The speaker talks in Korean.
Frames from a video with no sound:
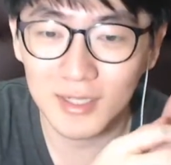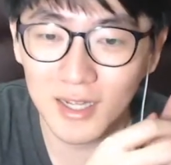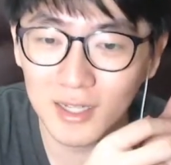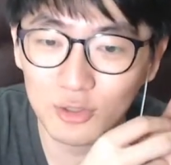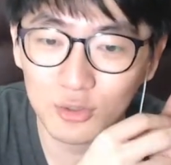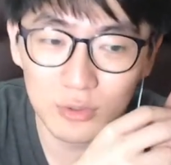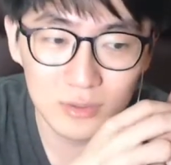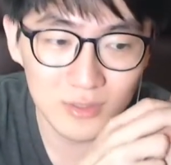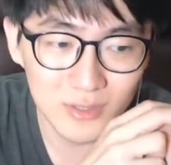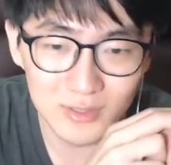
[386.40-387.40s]

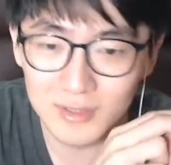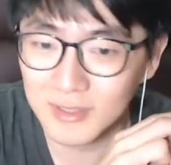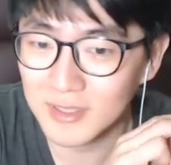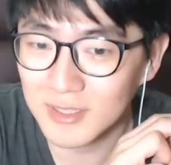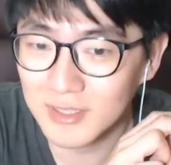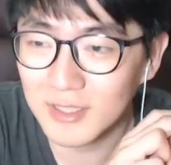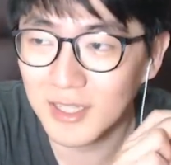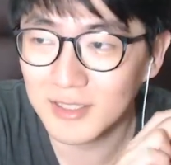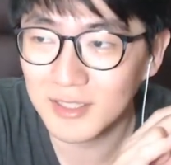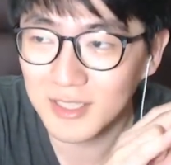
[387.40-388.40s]
그래가지고
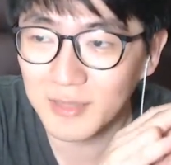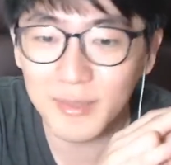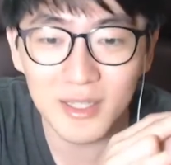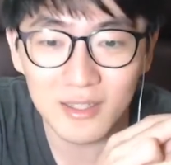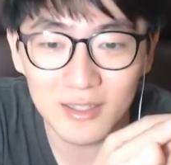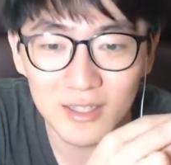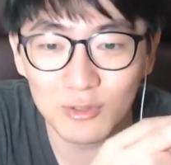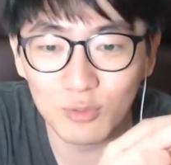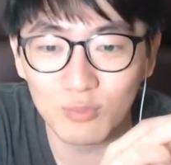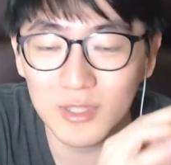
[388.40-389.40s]
근데 이제 팀이
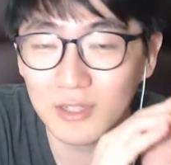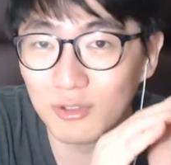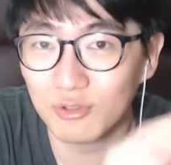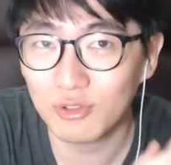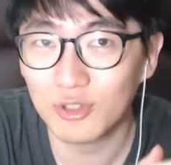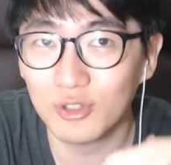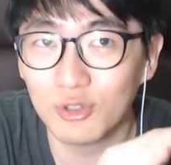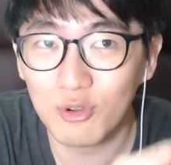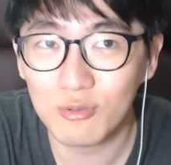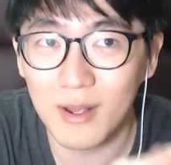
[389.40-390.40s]
계속 부상 선수들이
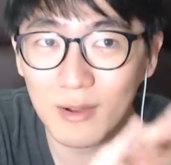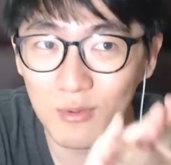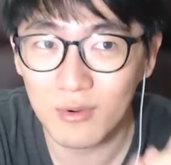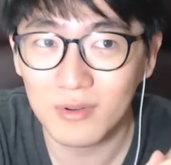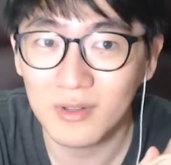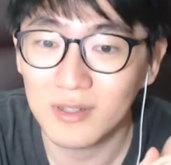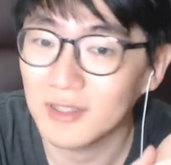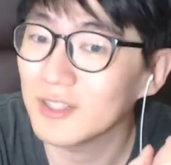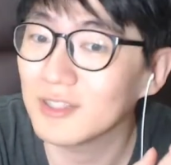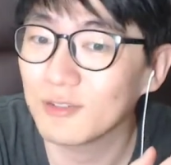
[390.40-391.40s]
너무 많고
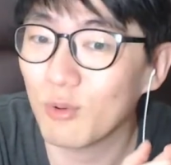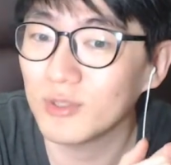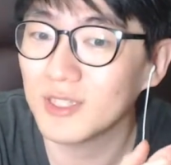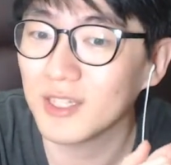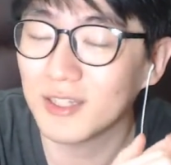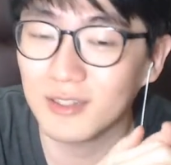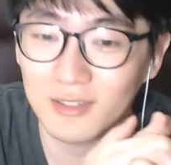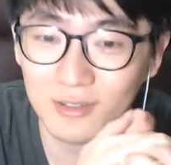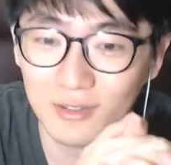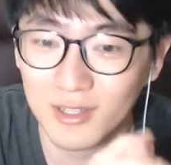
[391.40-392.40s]
리그 꼴찌가
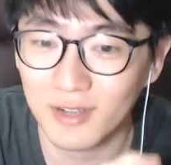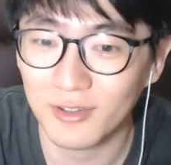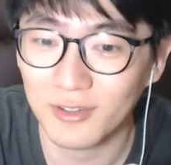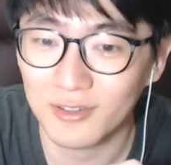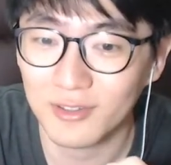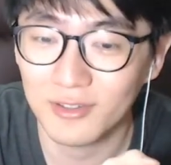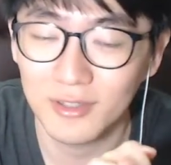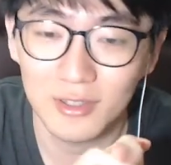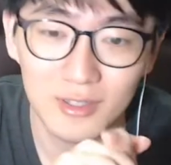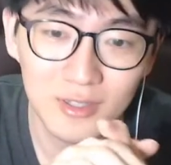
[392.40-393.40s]
되는 그런 상황이었어.
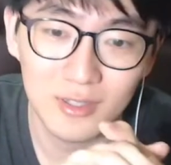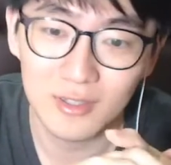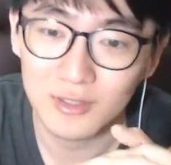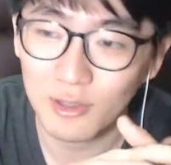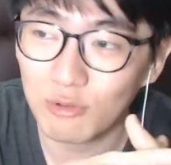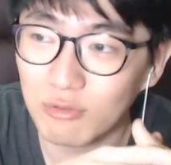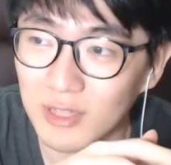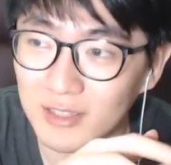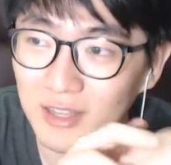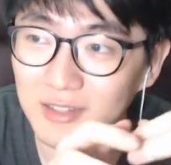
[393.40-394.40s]

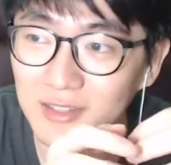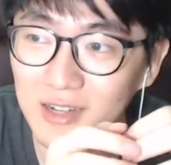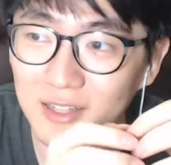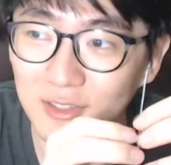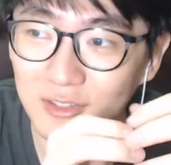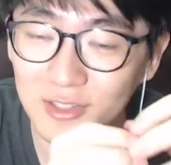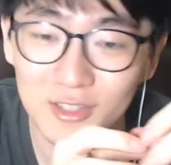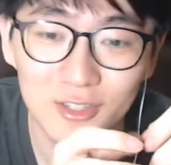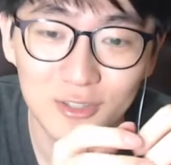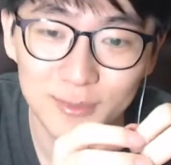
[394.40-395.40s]
결국 텍사스 레인저스
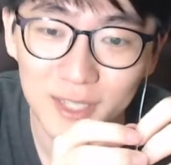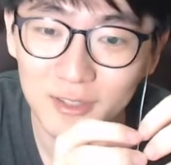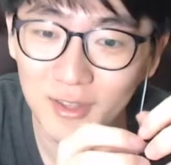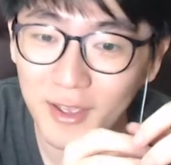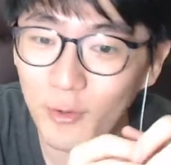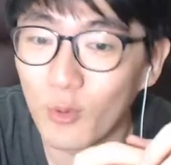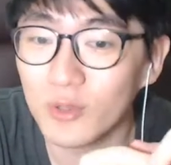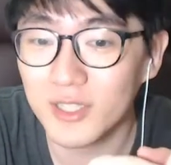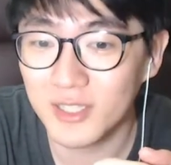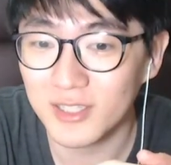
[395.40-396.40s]
는 2014년에
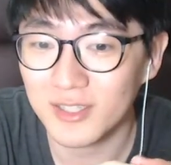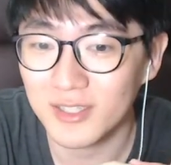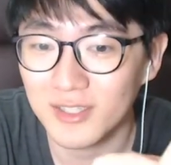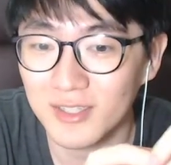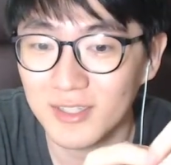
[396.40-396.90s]
꼴찌를